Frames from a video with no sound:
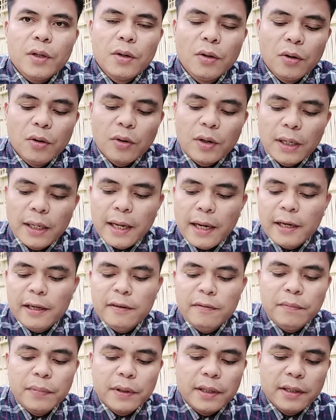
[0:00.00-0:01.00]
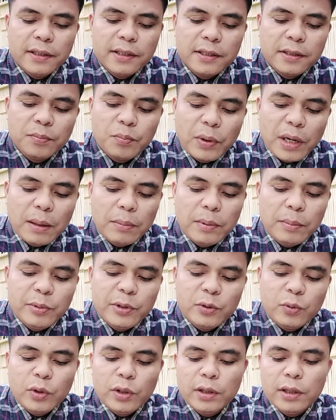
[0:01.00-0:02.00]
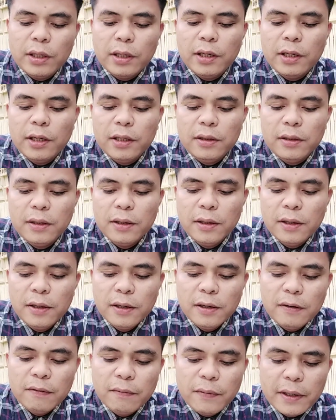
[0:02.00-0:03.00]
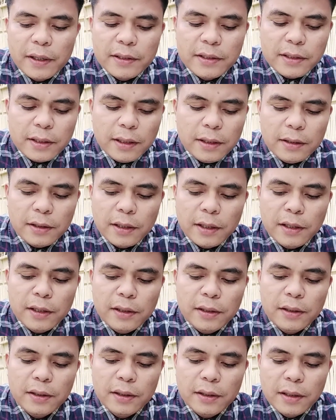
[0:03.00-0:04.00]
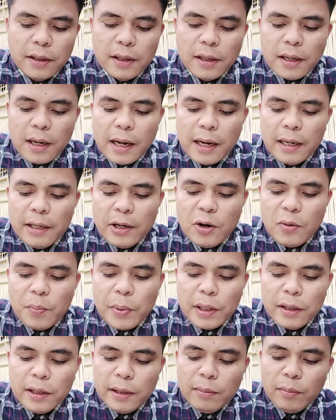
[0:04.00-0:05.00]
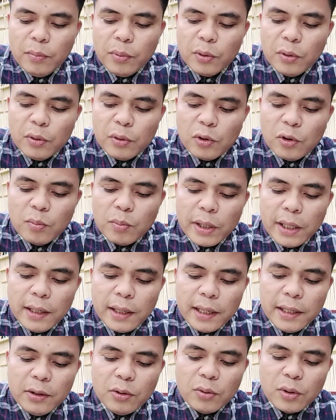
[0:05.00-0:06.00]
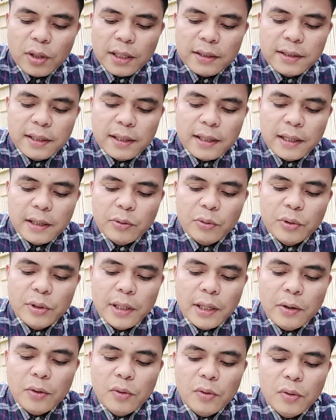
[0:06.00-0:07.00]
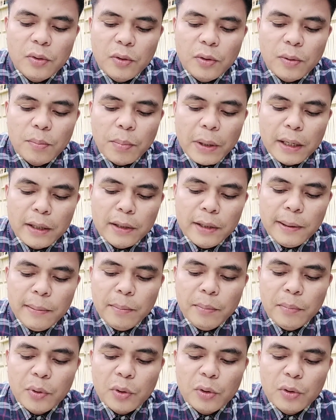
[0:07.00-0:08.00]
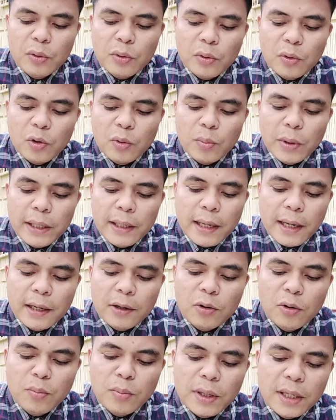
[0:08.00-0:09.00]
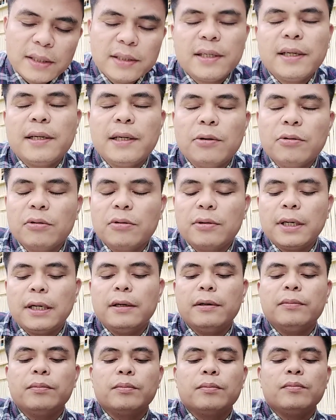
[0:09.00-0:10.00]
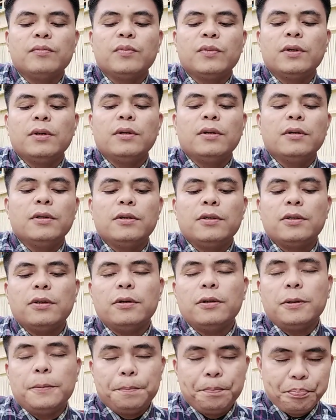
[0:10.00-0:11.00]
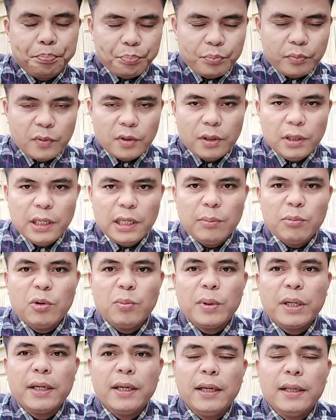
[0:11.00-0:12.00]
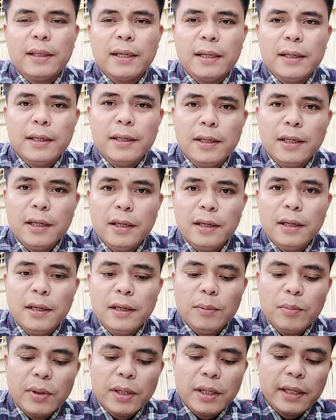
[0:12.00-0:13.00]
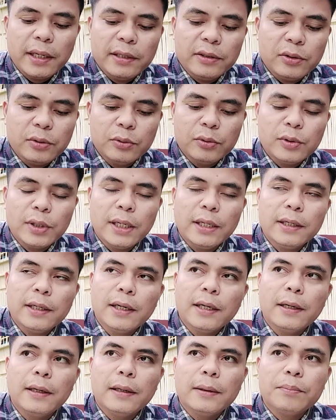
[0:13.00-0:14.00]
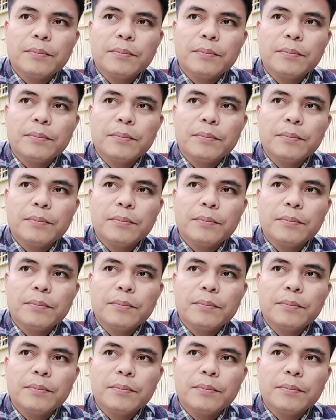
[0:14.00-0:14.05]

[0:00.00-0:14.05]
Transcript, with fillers: Og laing verse, Proverbs 28, verse 18, Ayaw panglimbong og bahilayo ka sa kakuyaw, panglimbong og mahiagom kas kadautan. So, imong makita din hi mga kaigsuonan nga